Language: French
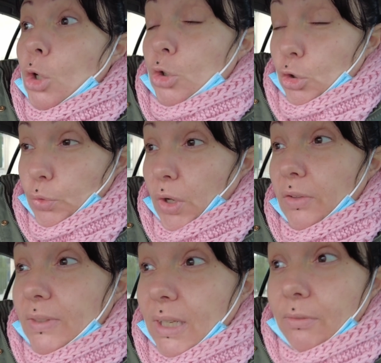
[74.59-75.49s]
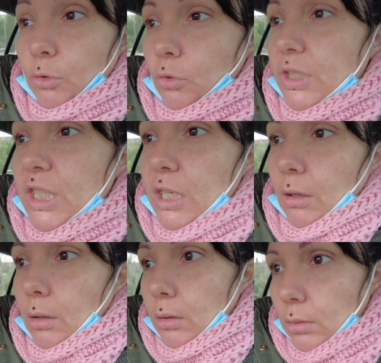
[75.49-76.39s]
Je suis rentrée vendredi
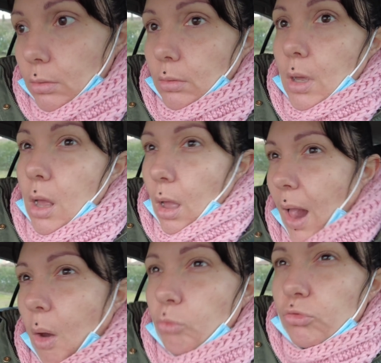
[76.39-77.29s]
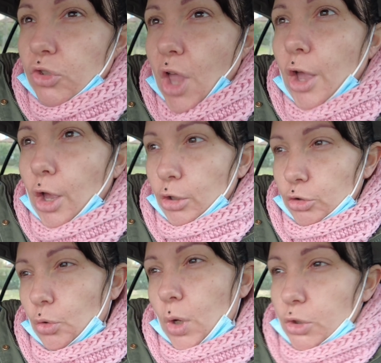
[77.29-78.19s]
à 11h
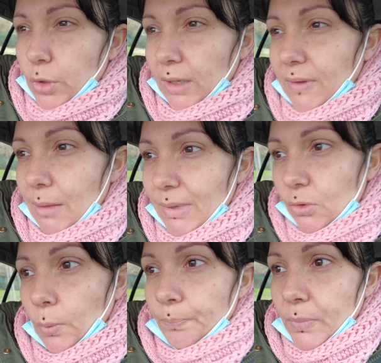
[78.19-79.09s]
je suis arrivée à la maison.